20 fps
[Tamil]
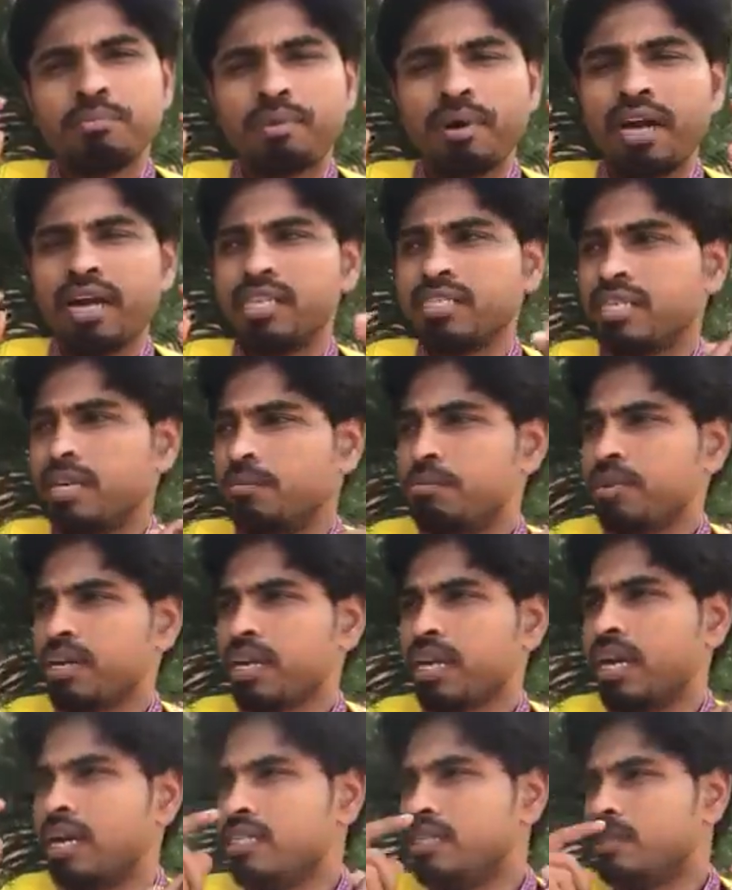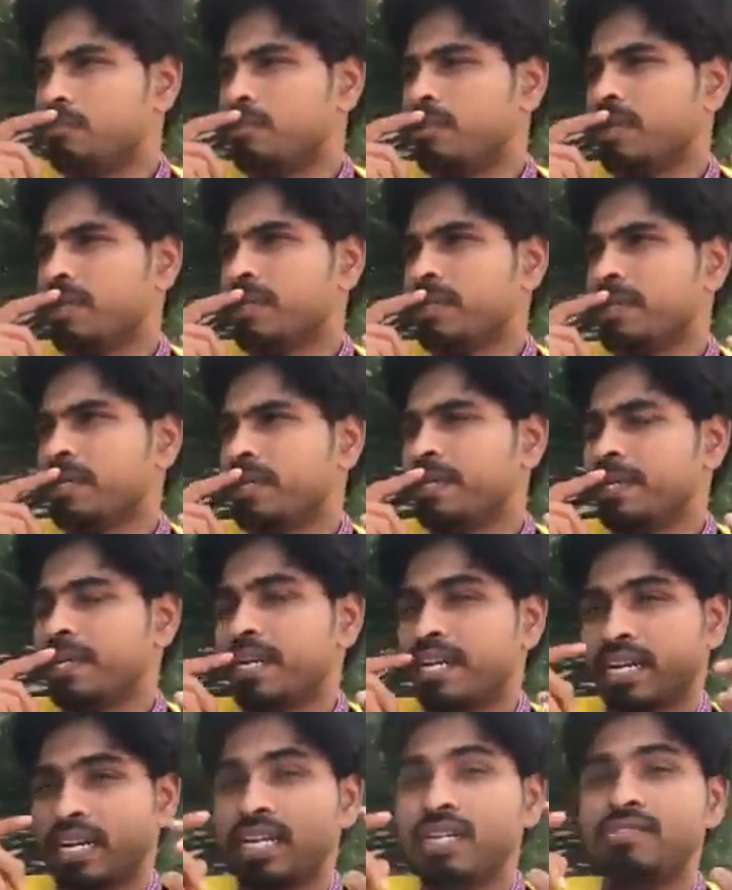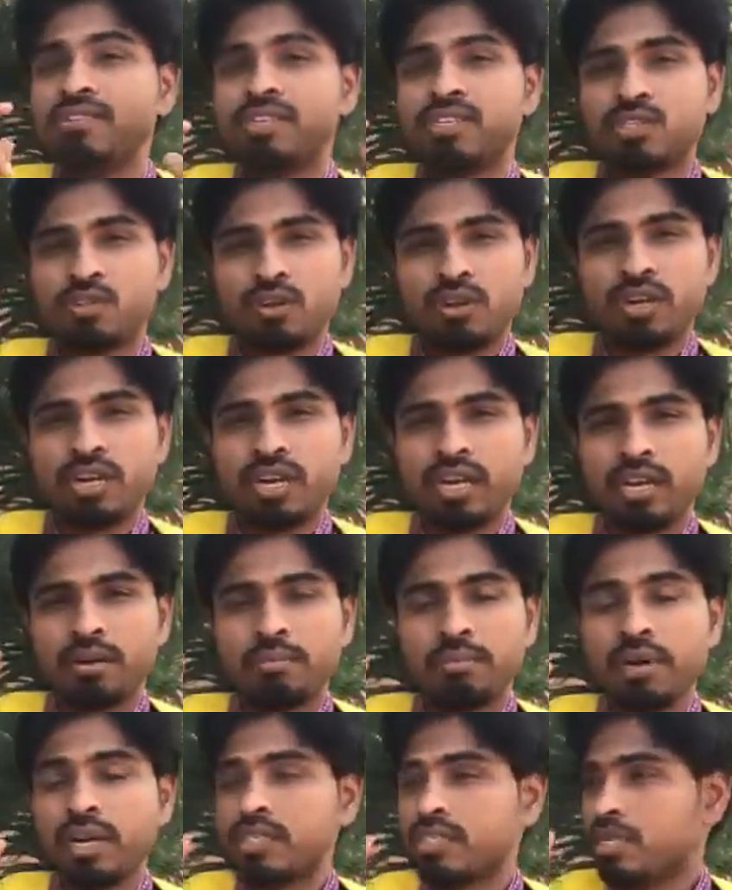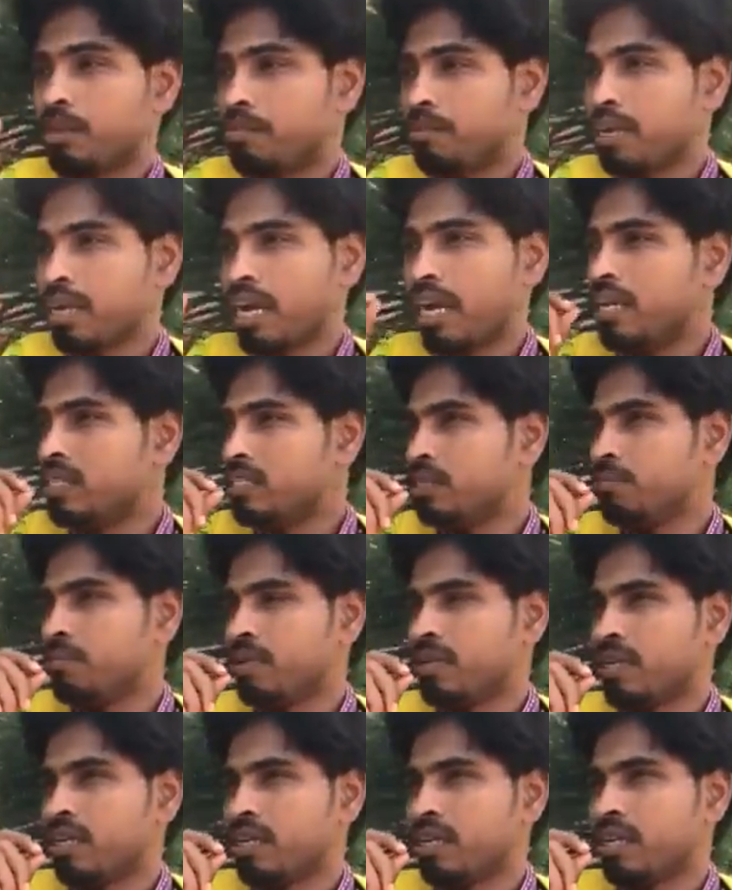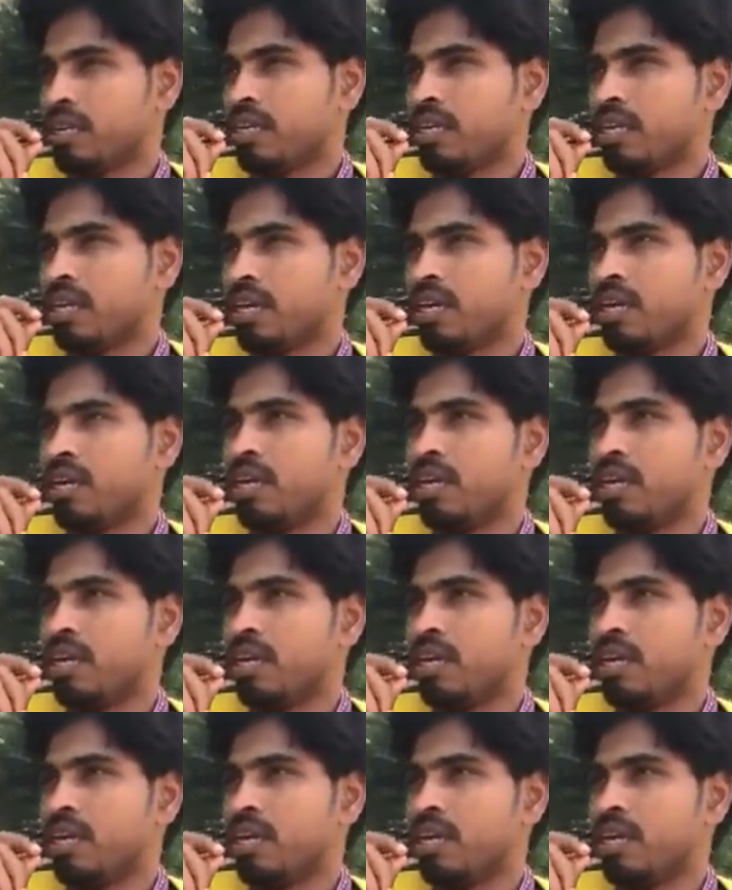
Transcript: பால் சாப்பிட்டா கால்சியம் இருக்குங்கிறீங்க கழிவுக்கு சொல்கிறேன் பால் சாப்பிட்டா கால்சியம் இருக்குன்றீங்க